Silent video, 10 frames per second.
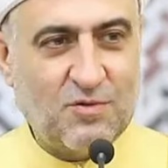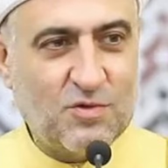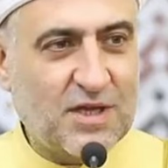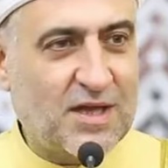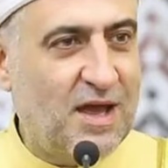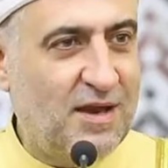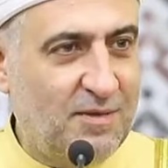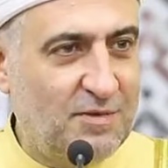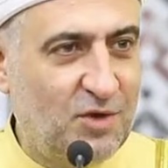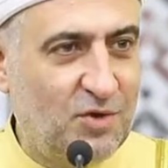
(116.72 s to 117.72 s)
واذا كان
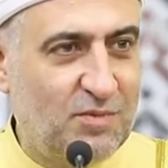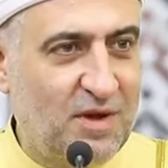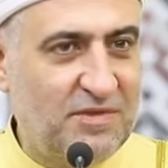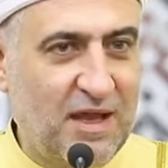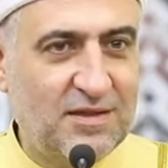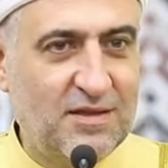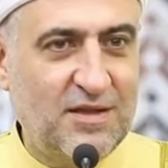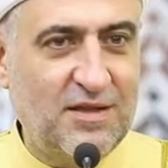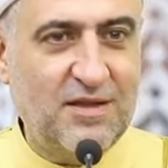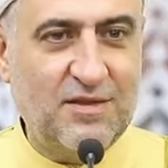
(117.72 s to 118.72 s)
عم يقول لهم ما في
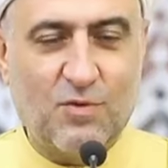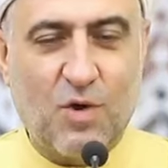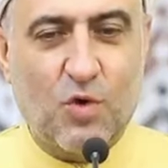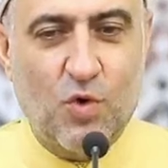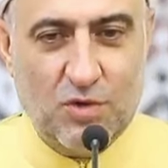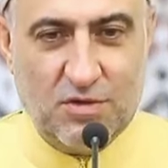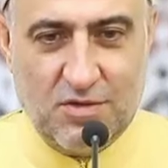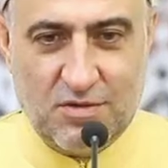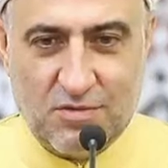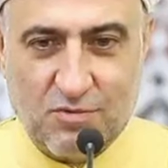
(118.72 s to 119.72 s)
عندي وقود
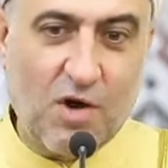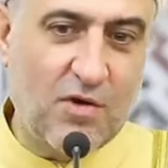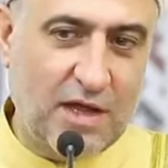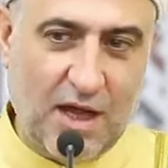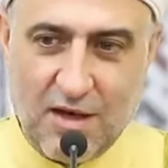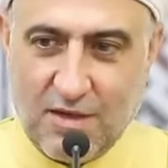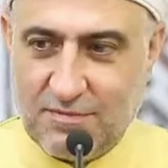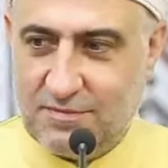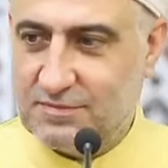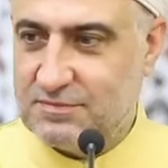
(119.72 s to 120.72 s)
وهو
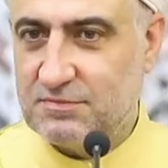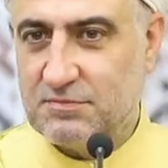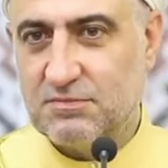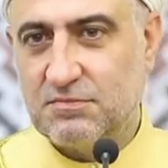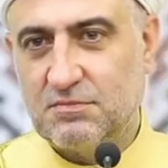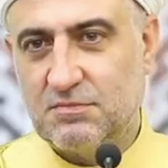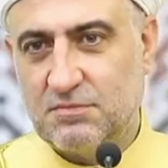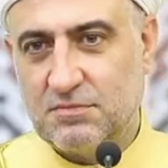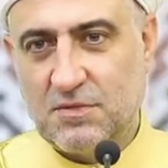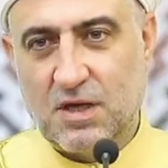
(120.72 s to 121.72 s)
يعلم
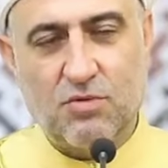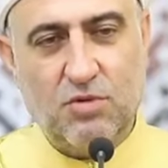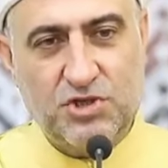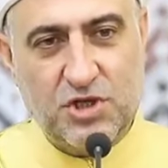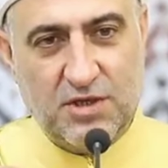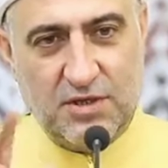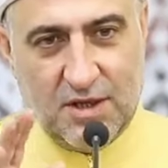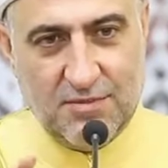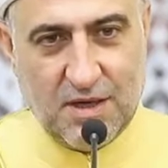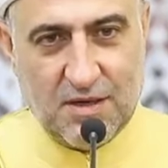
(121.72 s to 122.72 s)
روح جدد
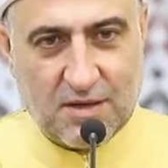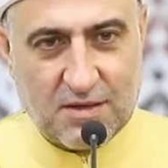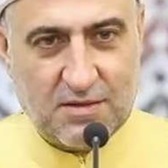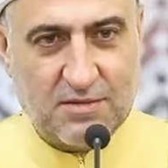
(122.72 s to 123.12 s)
ايمانك